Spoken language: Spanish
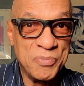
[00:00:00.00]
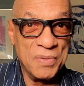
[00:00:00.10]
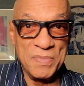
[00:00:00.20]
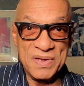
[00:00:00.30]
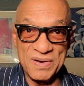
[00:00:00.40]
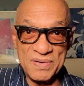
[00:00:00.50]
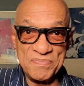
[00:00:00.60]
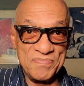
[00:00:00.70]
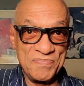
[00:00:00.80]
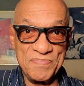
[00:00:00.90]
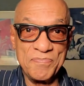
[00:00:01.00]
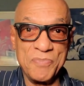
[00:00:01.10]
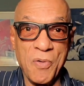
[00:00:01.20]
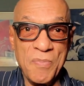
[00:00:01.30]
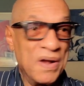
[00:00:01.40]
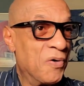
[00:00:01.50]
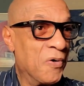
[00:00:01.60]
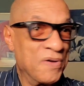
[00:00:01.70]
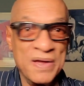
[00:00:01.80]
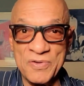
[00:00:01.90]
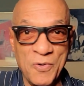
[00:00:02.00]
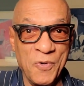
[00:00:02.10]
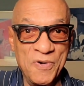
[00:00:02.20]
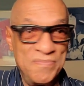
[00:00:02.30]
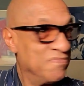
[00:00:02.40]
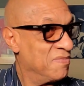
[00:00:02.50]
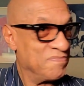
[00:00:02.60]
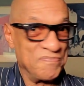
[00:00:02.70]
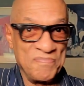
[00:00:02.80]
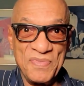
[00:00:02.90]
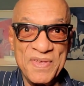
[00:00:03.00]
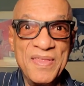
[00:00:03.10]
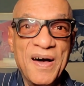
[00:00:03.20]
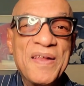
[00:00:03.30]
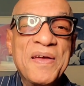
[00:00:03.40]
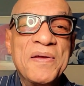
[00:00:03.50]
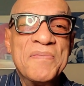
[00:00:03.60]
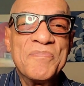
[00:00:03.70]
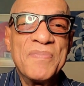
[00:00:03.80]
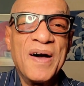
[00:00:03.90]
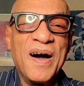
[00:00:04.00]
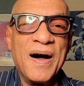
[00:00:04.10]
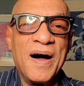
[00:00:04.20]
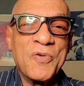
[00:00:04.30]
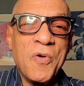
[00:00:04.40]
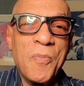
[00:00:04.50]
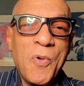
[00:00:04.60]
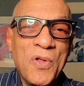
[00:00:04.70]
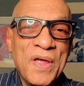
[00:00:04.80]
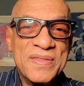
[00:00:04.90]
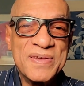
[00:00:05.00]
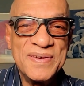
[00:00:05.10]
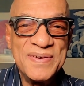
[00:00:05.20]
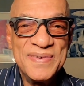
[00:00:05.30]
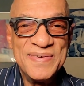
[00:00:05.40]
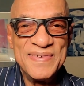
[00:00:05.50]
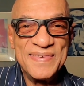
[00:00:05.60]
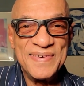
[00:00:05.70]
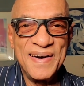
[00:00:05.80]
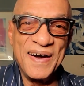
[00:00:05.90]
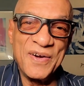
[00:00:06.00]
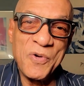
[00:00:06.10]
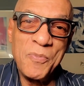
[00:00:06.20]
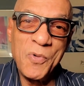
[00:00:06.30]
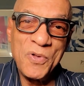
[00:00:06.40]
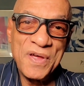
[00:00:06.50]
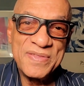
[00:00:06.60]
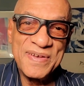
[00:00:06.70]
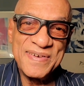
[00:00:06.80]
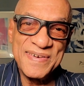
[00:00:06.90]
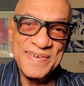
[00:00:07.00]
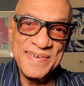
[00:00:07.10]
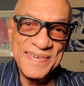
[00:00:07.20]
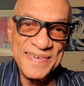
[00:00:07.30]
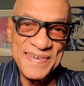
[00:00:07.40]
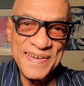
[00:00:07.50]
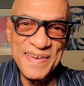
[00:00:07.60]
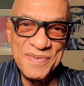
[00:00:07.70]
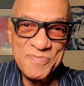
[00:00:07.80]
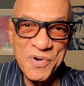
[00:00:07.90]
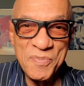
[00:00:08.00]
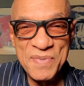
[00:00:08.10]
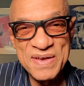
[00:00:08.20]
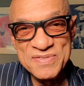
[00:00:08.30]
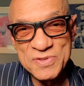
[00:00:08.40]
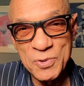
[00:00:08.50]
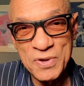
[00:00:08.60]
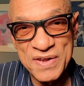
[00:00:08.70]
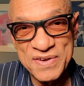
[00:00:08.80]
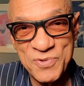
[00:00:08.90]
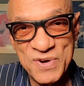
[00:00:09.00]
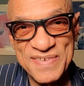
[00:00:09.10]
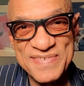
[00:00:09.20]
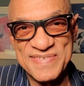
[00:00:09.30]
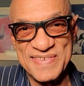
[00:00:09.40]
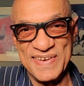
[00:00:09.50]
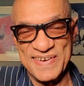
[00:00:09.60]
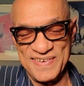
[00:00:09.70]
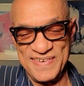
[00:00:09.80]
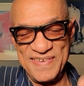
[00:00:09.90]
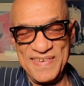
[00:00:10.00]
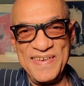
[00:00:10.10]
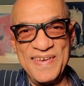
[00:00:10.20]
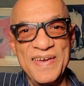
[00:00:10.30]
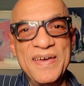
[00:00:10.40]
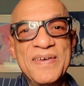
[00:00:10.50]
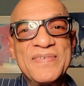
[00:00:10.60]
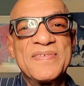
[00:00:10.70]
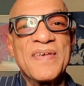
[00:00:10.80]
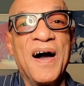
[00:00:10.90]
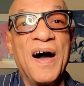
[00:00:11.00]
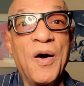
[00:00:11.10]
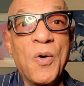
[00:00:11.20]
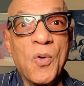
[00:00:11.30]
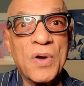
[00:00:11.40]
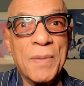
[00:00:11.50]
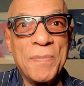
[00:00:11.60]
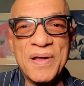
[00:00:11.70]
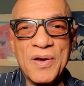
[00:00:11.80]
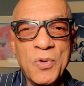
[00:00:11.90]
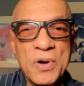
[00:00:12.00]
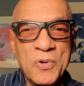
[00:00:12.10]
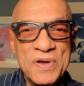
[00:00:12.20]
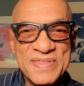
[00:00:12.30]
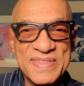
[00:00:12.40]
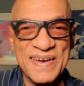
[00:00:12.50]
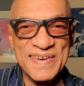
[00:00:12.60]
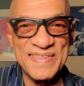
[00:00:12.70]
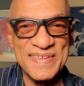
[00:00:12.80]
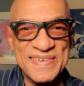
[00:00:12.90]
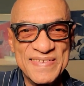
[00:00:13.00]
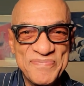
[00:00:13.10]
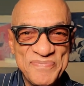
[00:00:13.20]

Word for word: Pues mira, ponme el en hall y dale. Acomódate, acomódate que el momento de la ricurancia es ahora, para luego es tarde.